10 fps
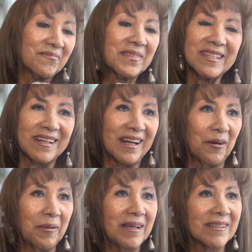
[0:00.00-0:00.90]
Me
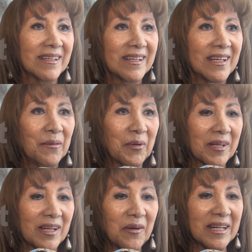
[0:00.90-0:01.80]
llenaba,
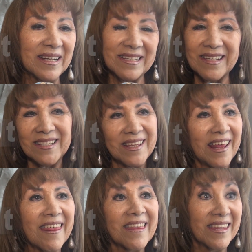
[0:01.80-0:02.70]
porque no hay necesidad de